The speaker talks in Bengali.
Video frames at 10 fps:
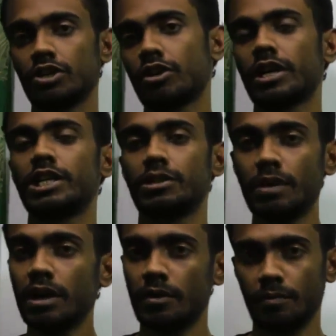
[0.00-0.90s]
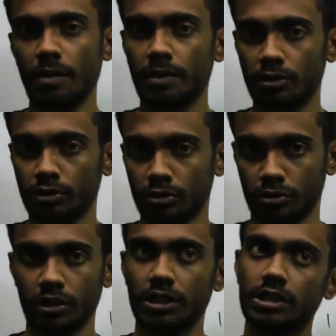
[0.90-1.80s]
সংখ্যা হিসেবে ব্যবহার করত
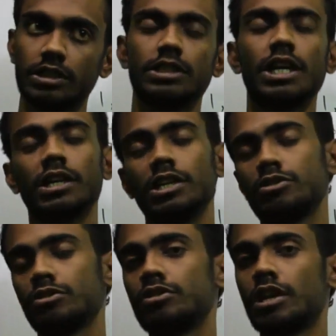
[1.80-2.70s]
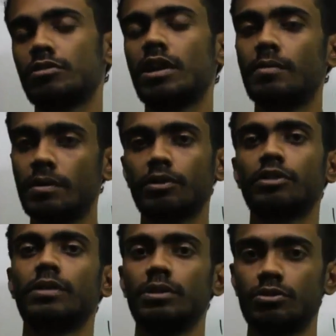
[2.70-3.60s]
যার কিছু কিছু এখন আমরা
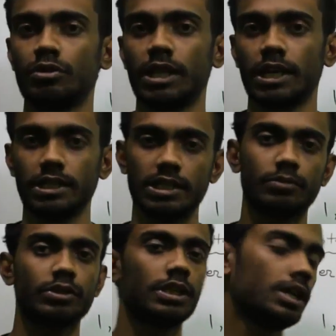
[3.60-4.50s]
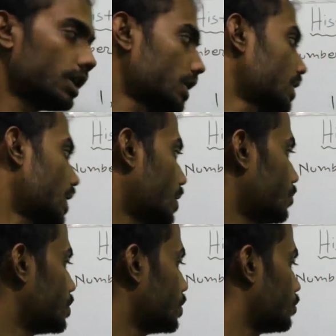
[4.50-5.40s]
বর্তমানে ইউজ করে থাকি যেমন
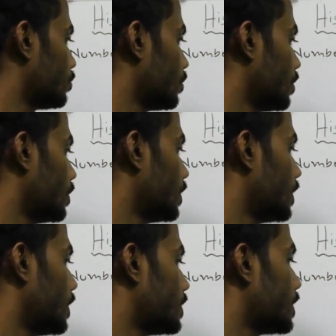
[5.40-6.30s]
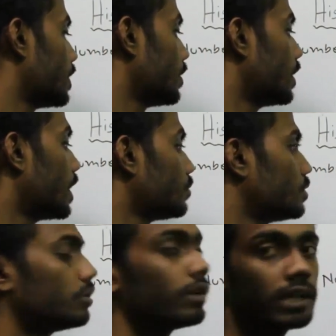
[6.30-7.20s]
অ্যারো চিহ্ন এটা অ্যারো
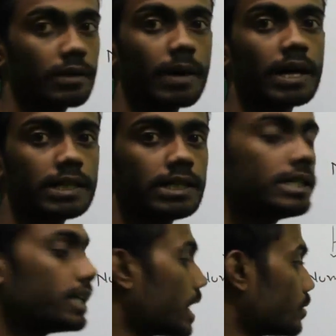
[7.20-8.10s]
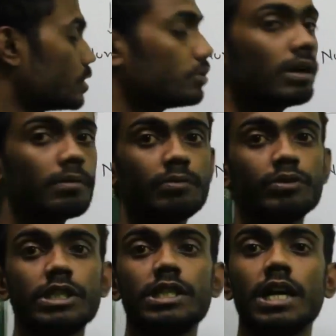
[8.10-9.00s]
একটা মান আছে যে অ্যারো আমরা
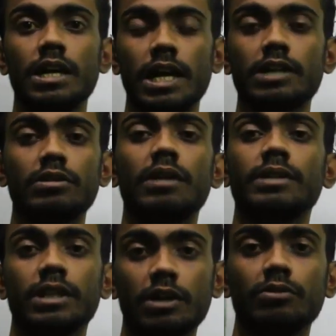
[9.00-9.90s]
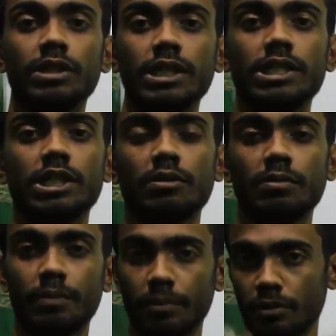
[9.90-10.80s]
বুঝি যে অ্যাকচুয়ালি আমাদেরকে কোন দিকে যেতে
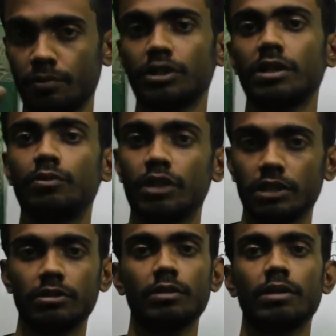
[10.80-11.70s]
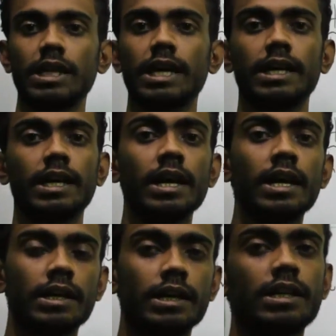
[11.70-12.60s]
হবে বিভিন্ন পথের মোড়ে কিন্তু এগুলো থাকে
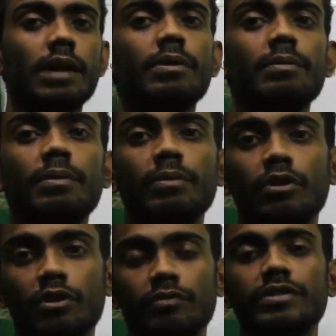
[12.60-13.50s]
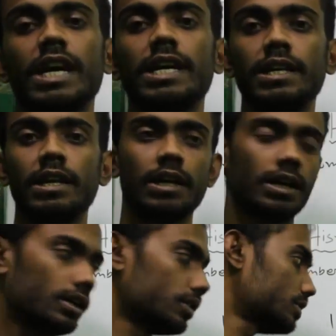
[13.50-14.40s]
তারপরে বিভিন্ন রকম সাইন
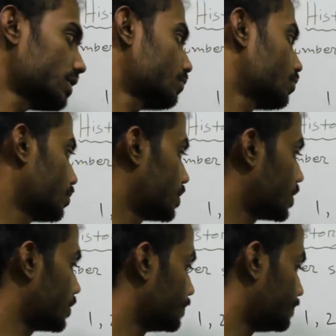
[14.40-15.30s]
যেমন হচ্ছে